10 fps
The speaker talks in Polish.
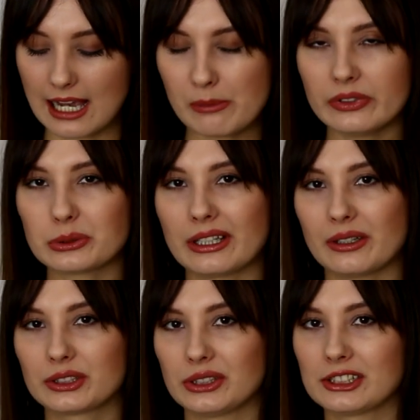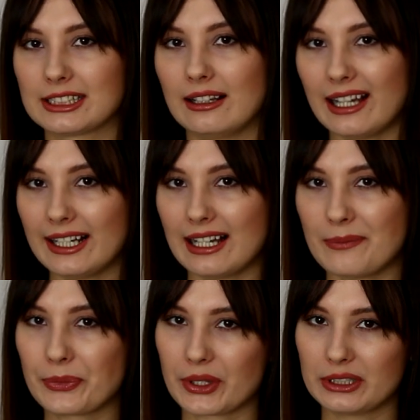A mówię tutaj o książce Laila,
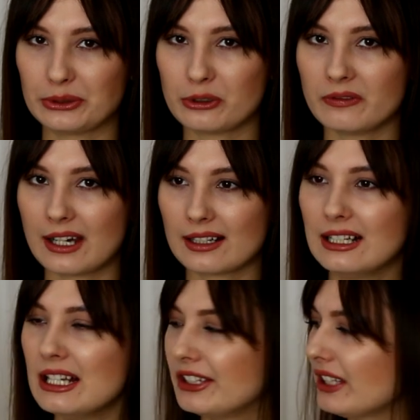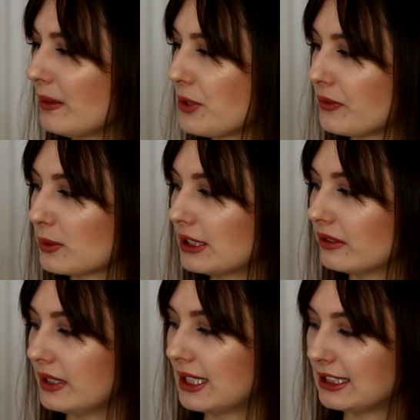Colin Hoover. Nie wiem, czy w ogóle
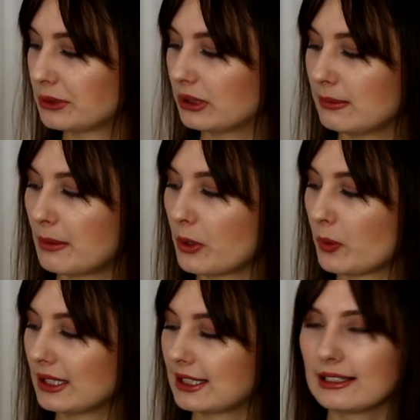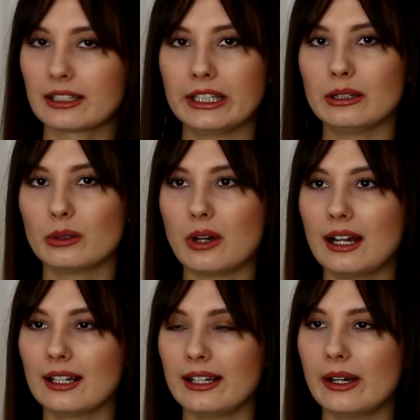to widać, ja tutaj mam okładkę na Kindlu,
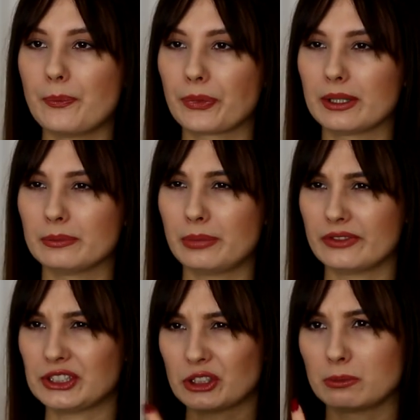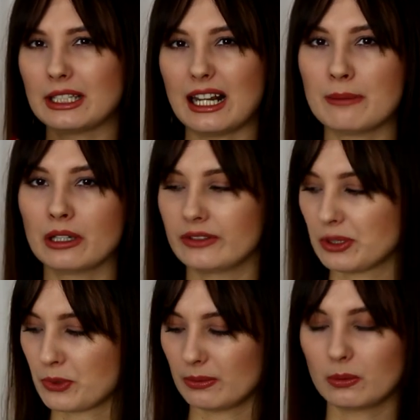ale pewnie się odbija lampa,
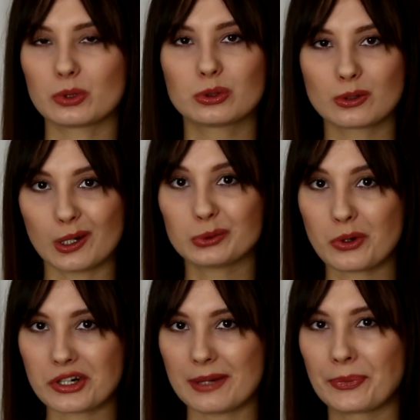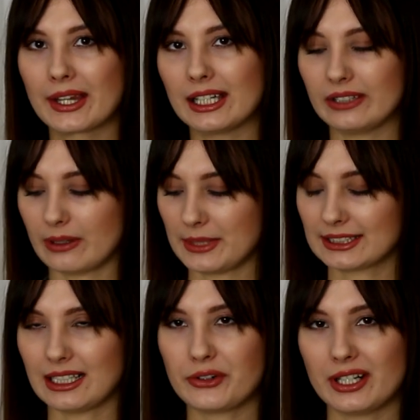więc może po prostu go odłożę i Wam jak
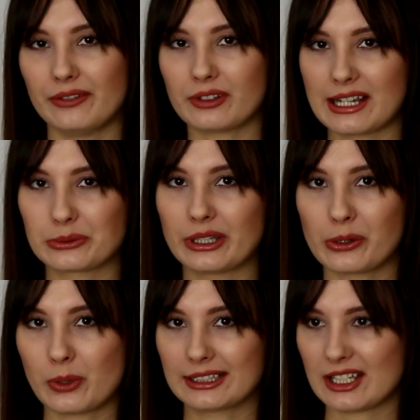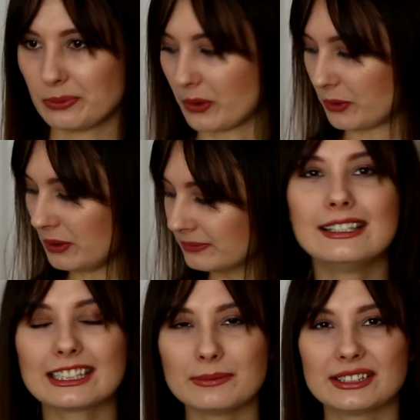zawsze wkleję tutaj okładkę z boku.
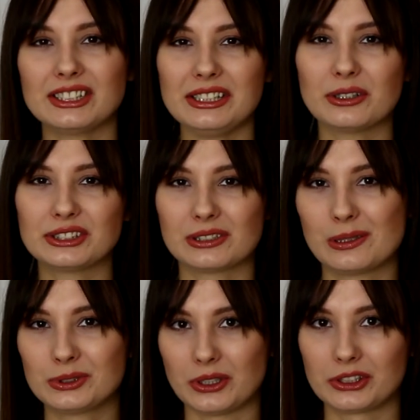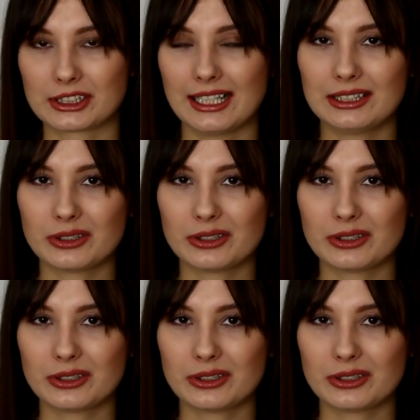Natomiast jeżeli chodzi o tę książkę,